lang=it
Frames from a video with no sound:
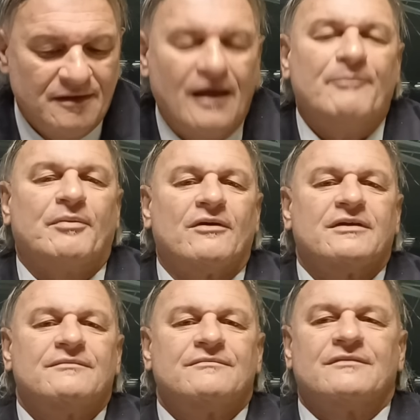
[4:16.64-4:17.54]
e
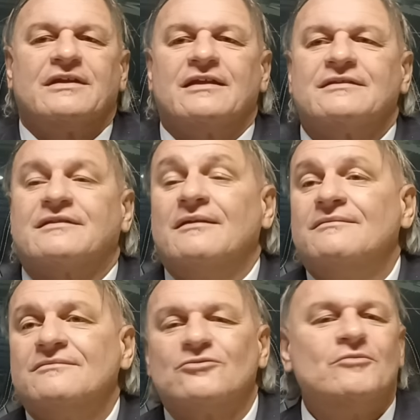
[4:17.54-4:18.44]
poi
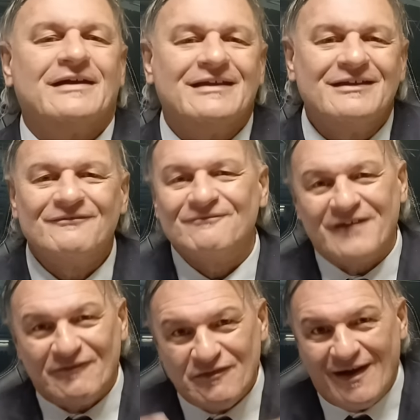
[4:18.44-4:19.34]
niente, come
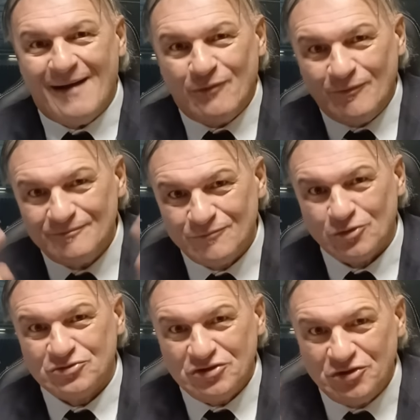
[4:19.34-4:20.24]
vi avevamo
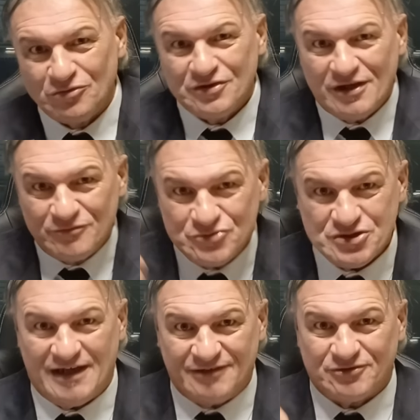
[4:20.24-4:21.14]
molti di noi
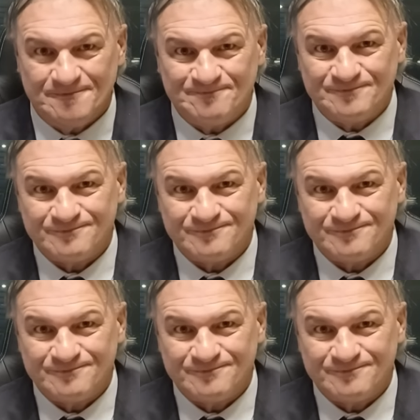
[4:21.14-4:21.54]
annunciato.